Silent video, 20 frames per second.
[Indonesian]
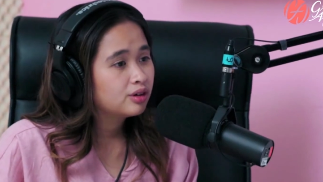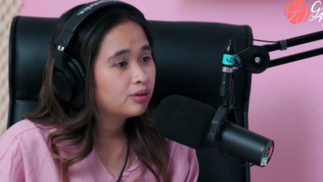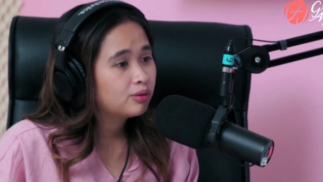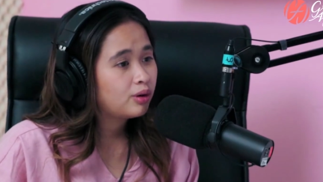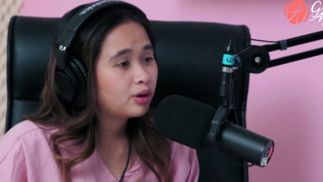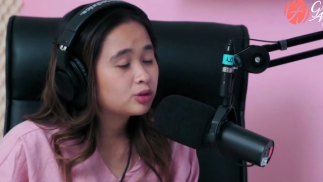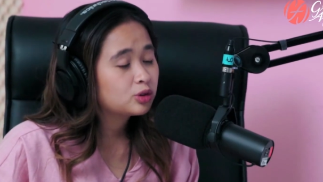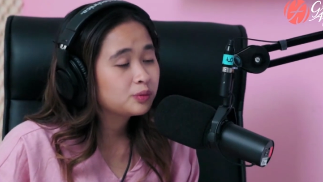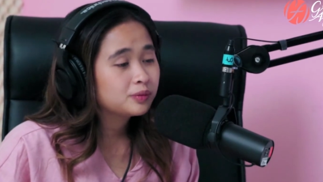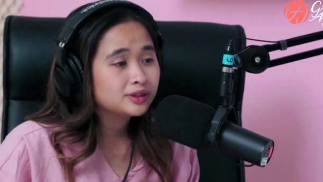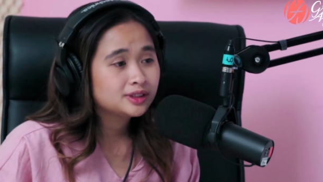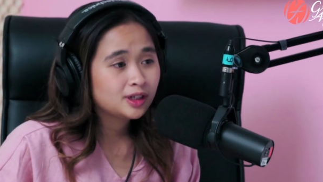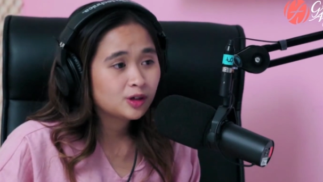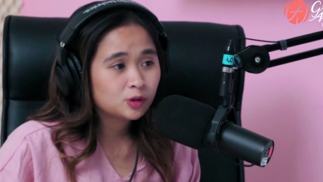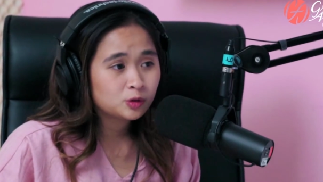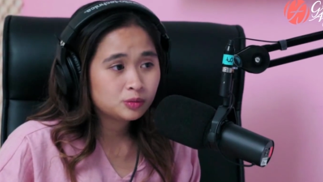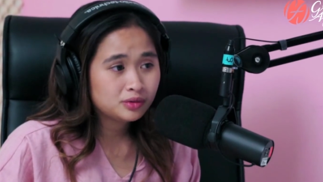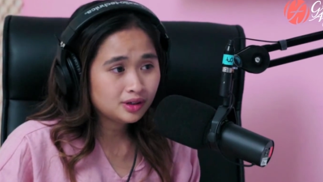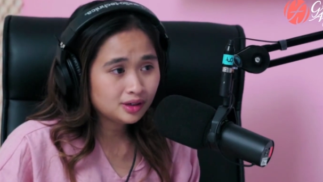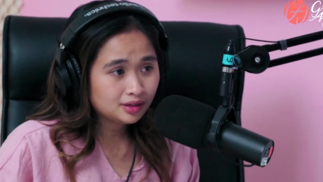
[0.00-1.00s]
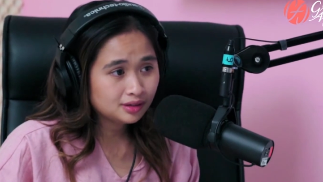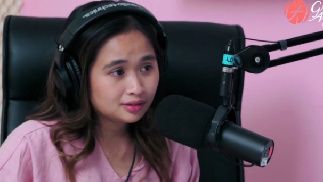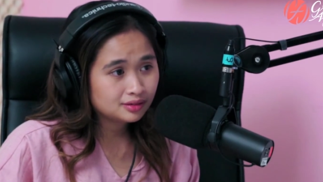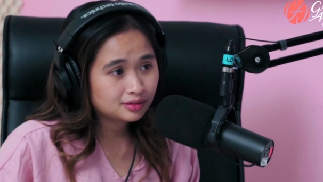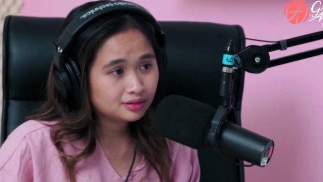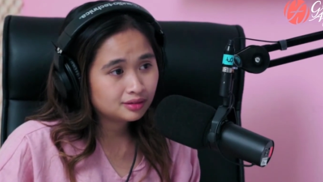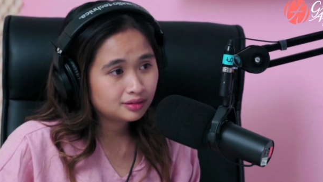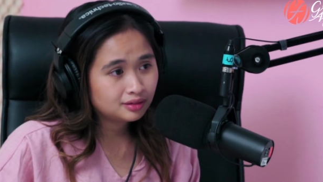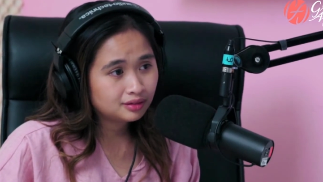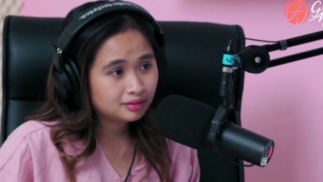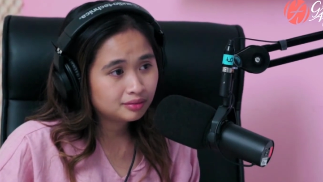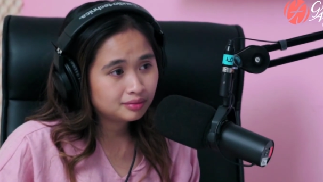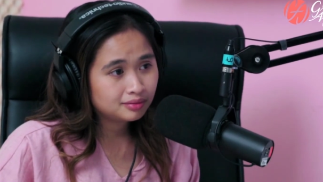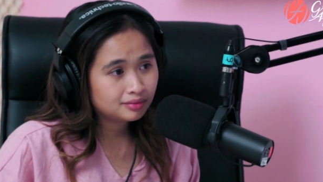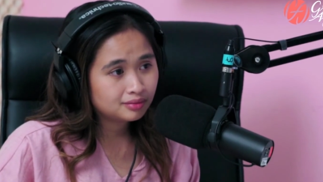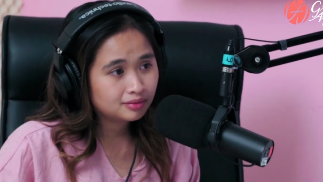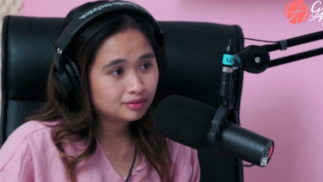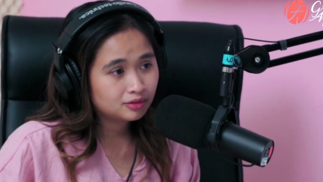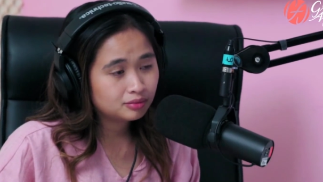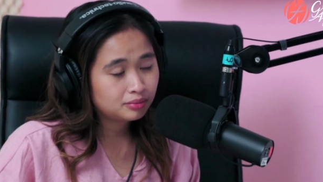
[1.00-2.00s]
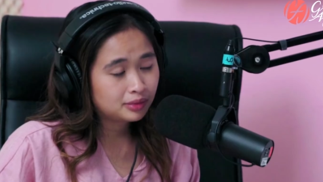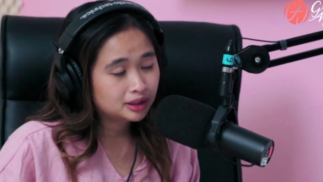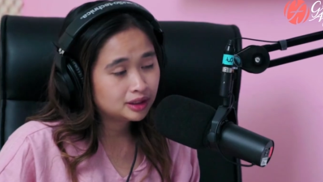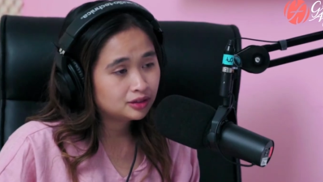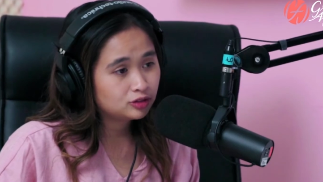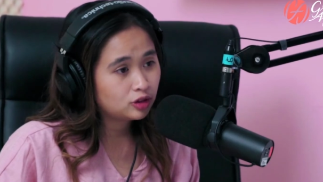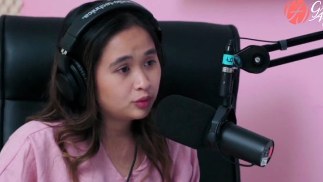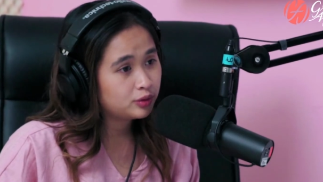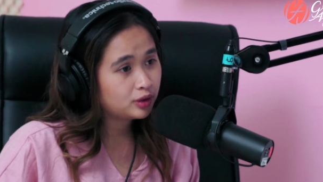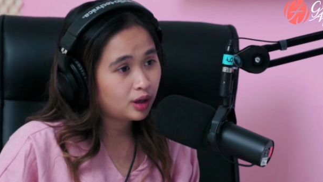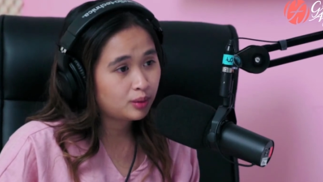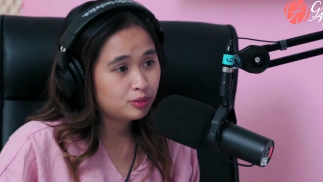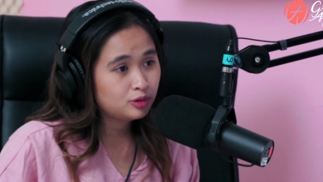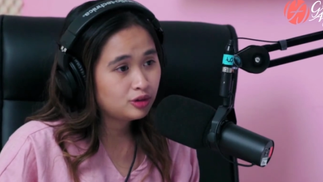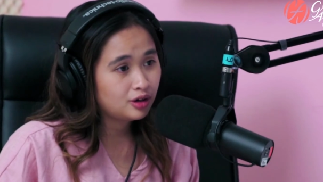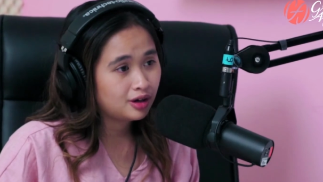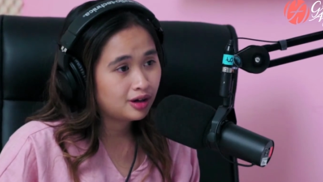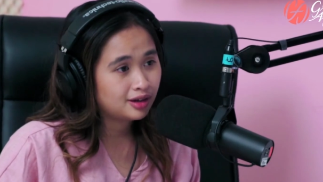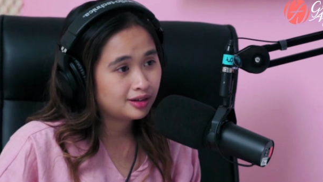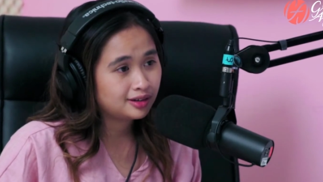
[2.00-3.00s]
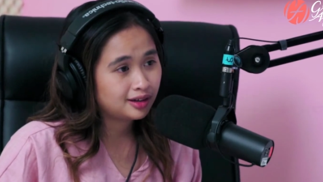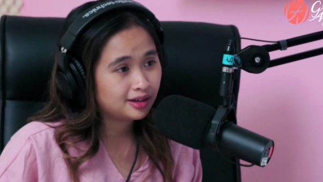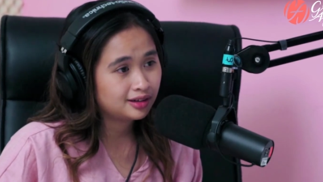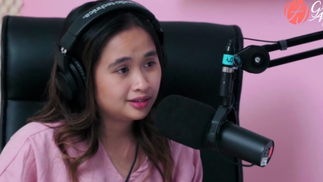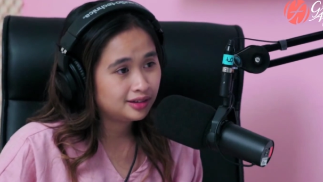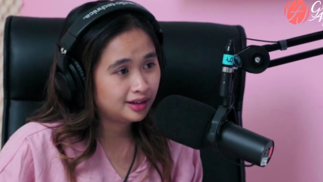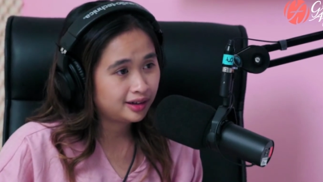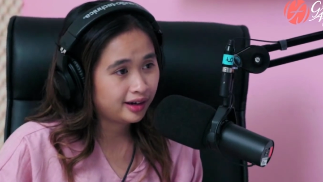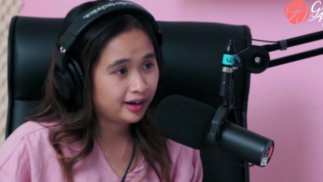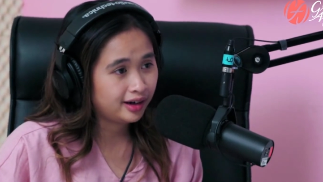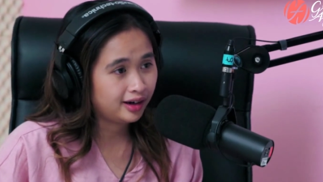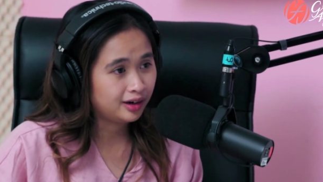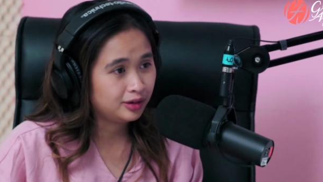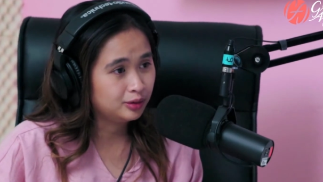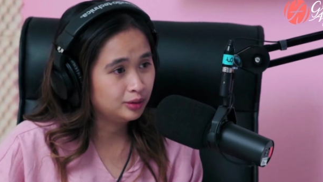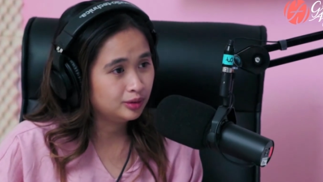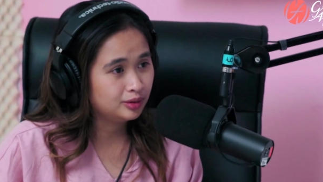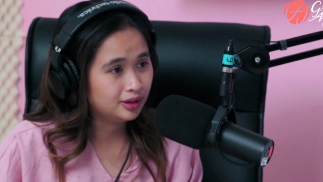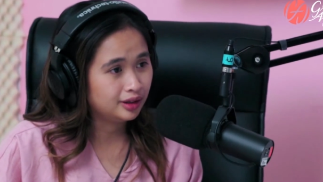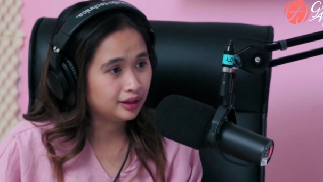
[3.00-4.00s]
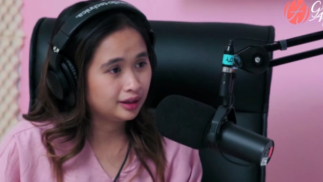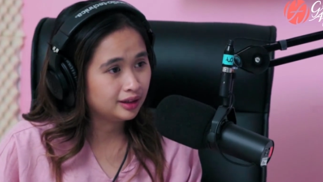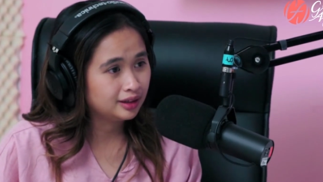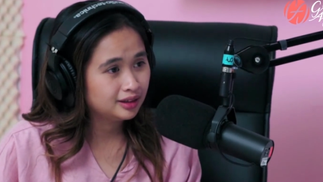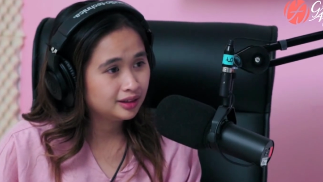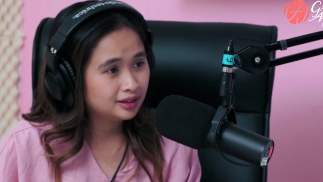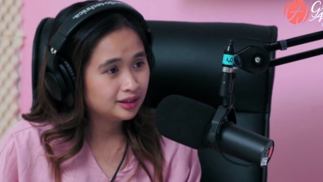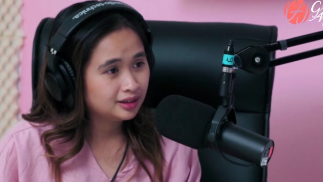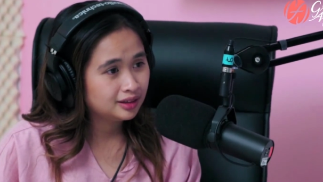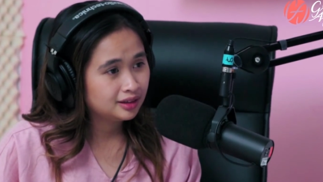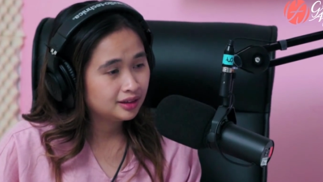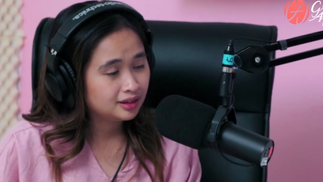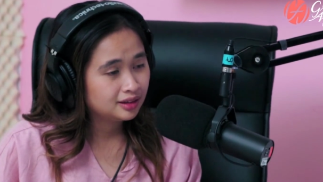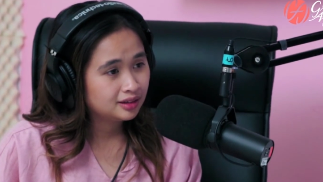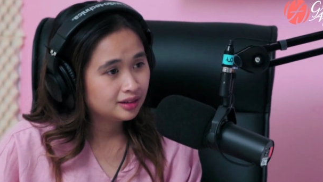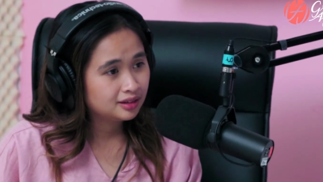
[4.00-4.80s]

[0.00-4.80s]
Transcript: waktu pisah rumah suami kamu nggak ngejar-ngejar kayak dulu lagi enggak